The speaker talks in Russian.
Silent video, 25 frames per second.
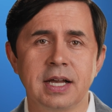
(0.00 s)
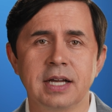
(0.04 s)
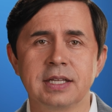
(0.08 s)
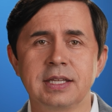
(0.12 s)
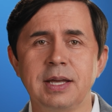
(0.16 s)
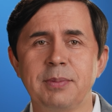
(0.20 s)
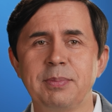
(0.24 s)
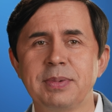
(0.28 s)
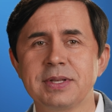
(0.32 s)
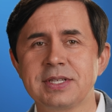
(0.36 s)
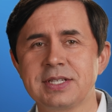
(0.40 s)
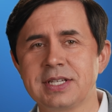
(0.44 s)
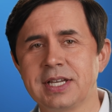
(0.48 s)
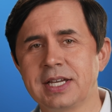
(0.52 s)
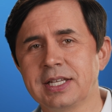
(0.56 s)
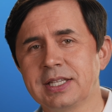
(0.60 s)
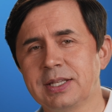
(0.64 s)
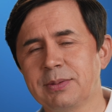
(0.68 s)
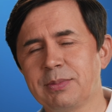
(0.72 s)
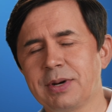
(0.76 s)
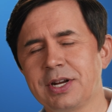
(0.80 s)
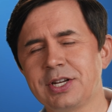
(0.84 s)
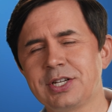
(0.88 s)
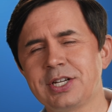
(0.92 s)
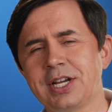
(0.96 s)
Когда пациент
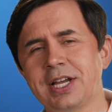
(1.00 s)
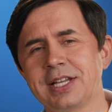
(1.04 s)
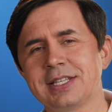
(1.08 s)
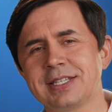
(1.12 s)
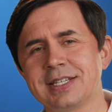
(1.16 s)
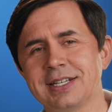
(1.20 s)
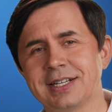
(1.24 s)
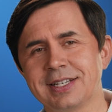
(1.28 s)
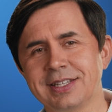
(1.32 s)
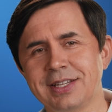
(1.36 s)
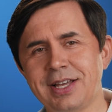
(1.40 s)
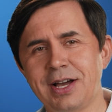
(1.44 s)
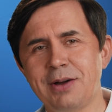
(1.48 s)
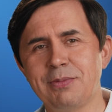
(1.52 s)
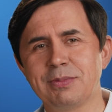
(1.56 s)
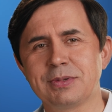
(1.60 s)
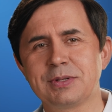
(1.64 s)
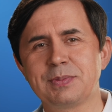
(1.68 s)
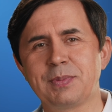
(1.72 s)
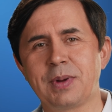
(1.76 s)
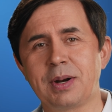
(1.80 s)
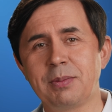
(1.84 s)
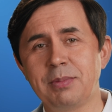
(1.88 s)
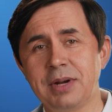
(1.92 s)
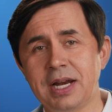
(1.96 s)
обращается к нам с
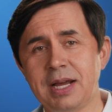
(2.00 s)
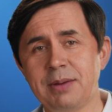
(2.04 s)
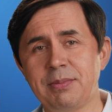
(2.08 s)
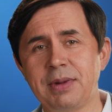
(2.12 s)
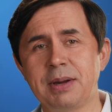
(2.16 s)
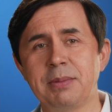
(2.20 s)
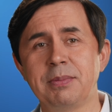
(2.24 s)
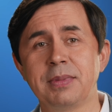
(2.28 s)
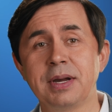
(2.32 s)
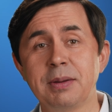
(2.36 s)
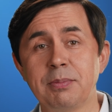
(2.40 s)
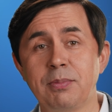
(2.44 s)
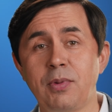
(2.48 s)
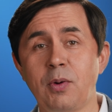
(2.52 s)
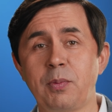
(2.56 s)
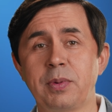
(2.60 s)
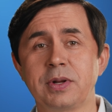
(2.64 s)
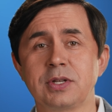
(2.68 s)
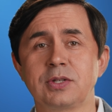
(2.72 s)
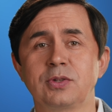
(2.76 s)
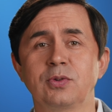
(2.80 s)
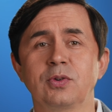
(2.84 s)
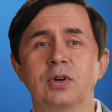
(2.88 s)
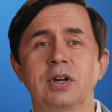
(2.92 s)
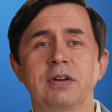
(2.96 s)
проблемой, мы,
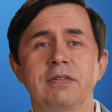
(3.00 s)
попросту